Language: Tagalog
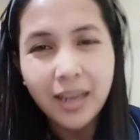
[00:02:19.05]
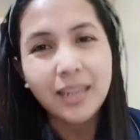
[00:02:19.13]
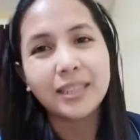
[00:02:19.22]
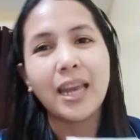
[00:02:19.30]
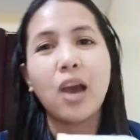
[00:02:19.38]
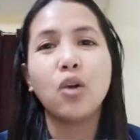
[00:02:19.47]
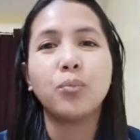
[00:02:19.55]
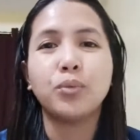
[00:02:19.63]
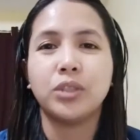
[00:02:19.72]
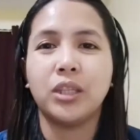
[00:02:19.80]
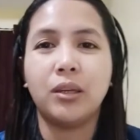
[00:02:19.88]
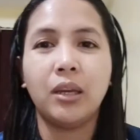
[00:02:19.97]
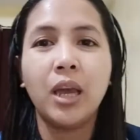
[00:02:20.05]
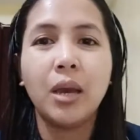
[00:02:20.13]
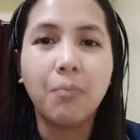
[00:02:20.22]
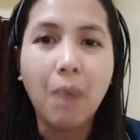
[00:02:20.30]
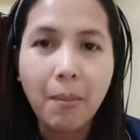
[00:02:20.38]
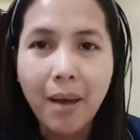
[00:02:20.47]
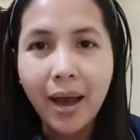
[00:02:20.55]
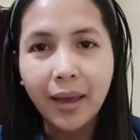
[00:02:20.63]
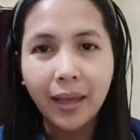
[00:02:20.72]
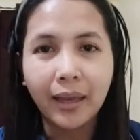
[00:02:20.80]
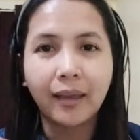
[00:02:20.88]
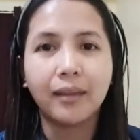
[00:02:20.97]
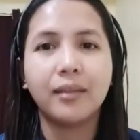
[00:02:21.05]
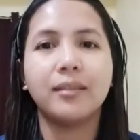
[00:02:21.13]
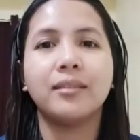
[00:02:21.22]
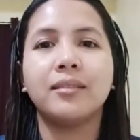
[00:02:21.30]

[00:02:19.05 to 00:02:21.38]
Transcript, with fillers: Kasi ako po si babaeng